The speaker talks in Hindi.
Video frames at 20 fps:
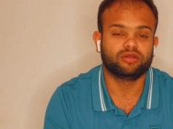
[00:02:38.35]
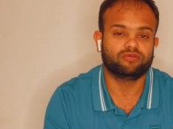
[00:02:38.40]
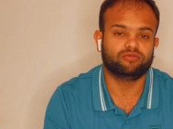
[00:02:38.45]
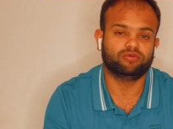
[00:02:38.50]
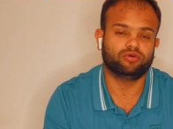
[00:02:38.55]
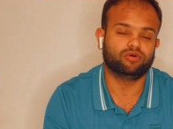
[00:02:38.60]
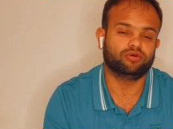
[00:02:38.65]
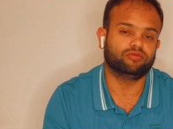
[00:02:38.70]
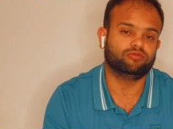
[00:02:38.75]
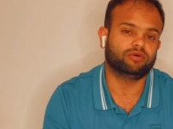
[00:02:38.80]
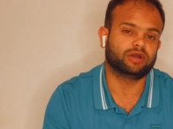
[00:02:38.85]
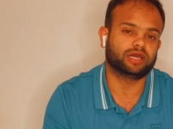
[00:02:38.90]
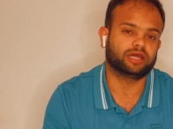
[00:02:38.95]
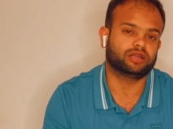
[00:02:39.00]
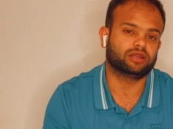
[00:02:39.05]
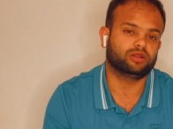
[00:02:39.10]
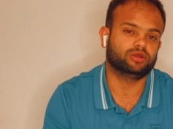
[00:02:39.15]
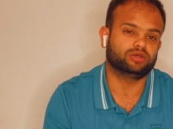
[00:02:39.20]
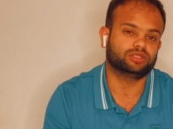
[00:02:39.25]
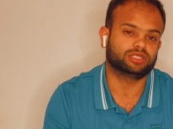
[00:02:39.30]
वो
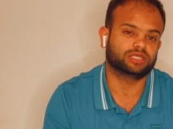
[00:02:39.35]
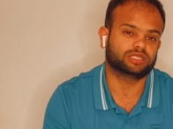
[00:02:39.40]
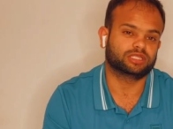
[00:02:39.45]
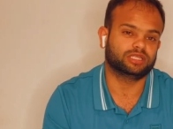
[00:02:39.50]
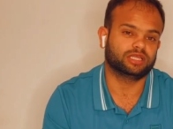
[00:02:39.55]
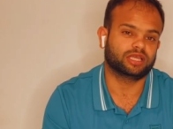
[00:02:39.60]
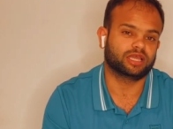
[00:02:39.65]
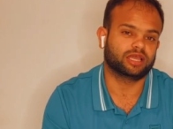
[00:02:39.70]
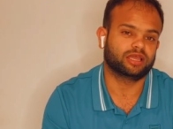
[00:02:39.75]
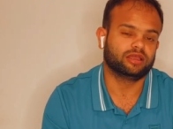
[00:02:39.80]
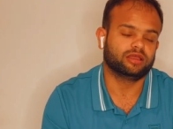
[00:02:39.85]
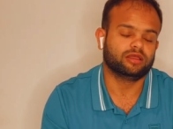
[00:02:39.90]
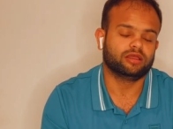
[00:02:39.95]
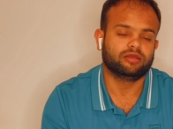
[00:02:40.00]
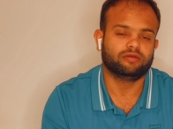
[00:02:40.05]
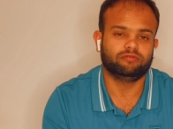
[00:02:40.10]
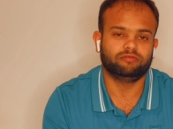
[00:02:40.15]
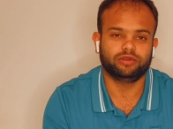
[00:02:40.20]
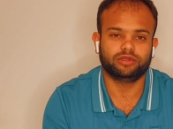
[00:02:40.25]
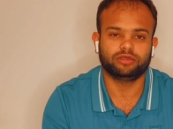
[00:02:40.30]
वायरल हो सकती है
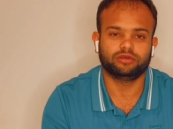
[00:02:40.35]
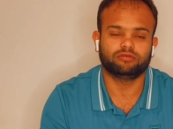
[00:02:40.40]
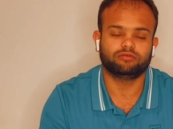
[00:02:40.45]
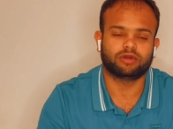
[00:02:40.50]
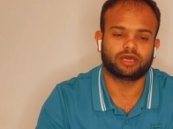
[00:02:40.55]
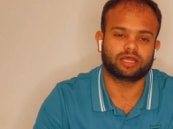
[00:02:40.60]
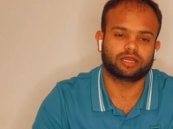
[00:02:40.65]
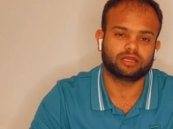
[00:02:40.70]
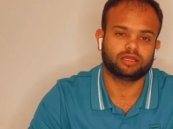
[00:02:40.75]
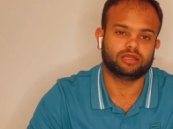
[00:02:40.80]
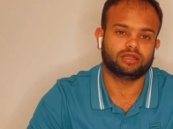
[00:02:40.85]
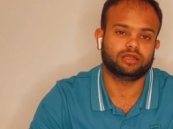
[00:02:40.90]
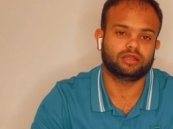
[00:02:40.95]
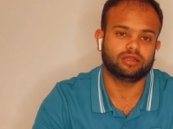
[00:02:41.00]
वीडियो वायरल